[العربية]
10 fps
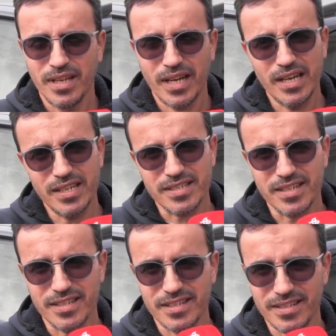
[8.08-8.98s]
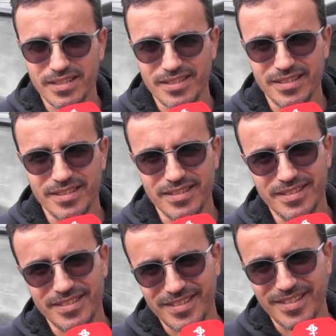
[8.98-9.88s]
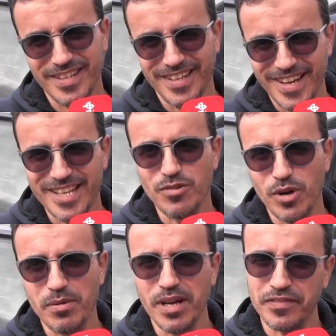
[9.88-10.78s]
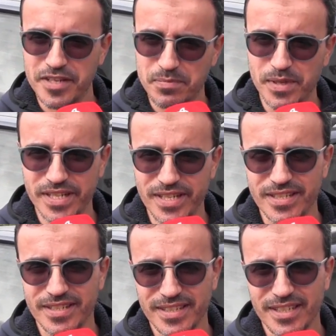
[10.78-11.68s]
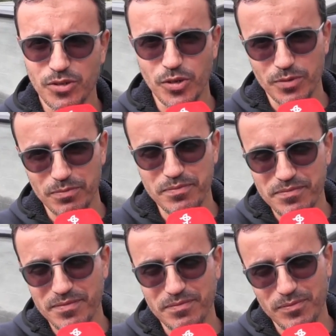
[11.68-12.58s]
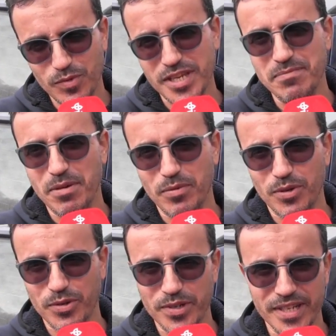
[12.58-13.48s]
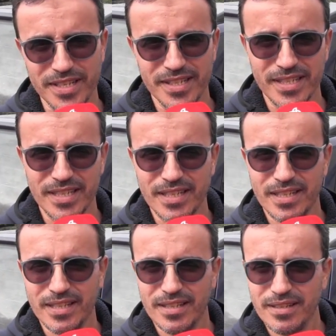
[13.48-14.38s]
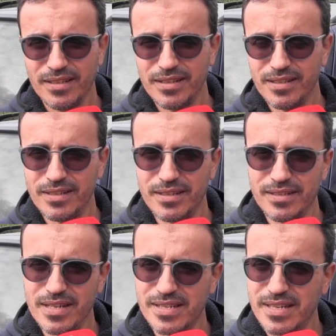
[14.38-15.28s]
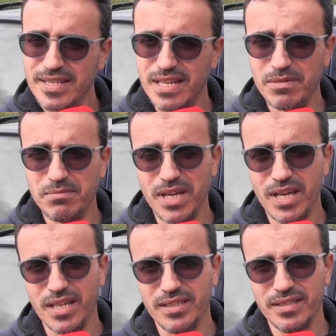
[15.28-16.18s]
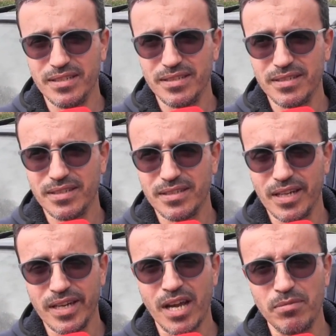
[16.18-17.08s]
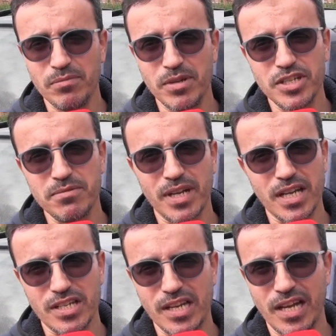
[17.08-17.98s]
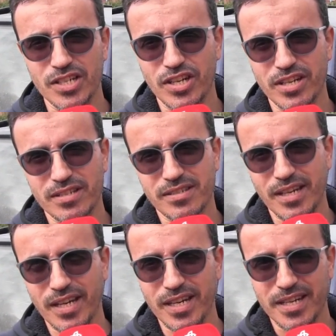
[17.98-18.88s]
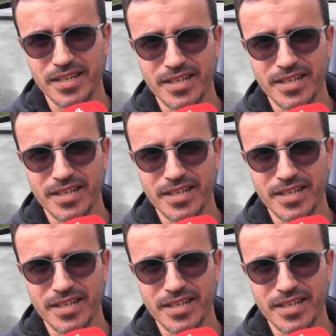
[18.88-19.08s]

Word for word: خليت هذا آه، الوباء في اسبانيا مسمى بكورونا آه، الناس كتعامل معاه عادي انا قبل ما نجي ما كانش الحجر الصحي